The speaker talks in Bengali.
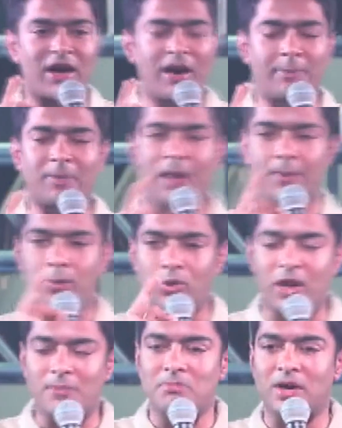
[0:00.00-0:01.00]
আপনার ফোন
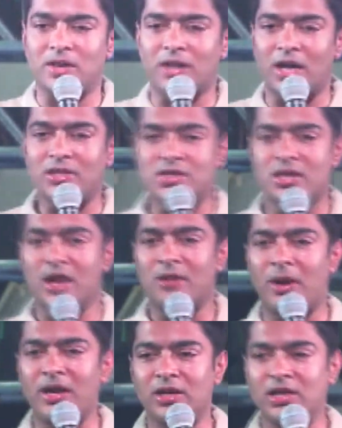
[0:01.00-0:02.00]
নাম্বার থাকছে না
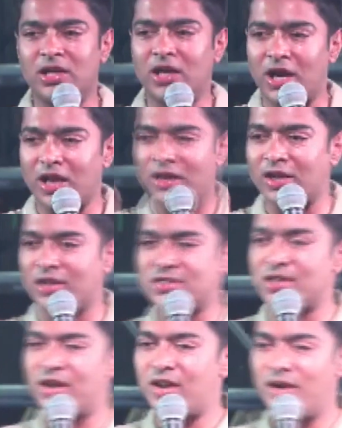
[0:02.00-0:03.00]
বাড়ির ঠিকানা থাকছে
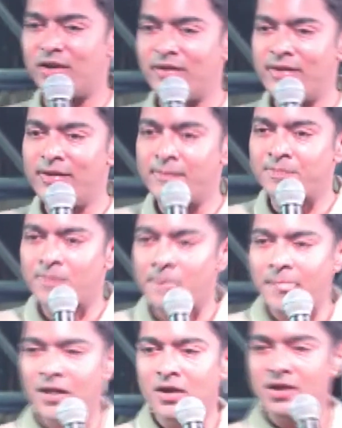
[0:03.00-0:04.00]
না
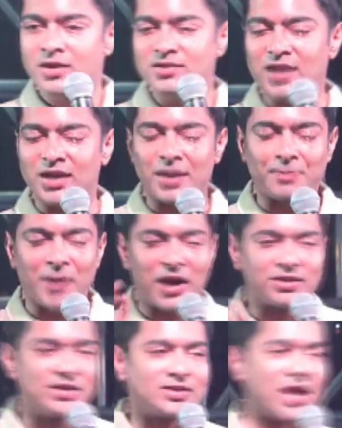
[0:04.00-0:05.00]
যাকে
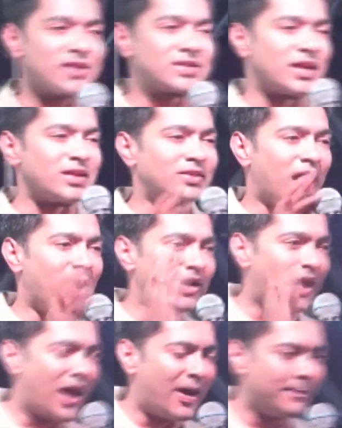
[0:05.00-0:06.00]
প্রার্থী চাইছেন তার নাম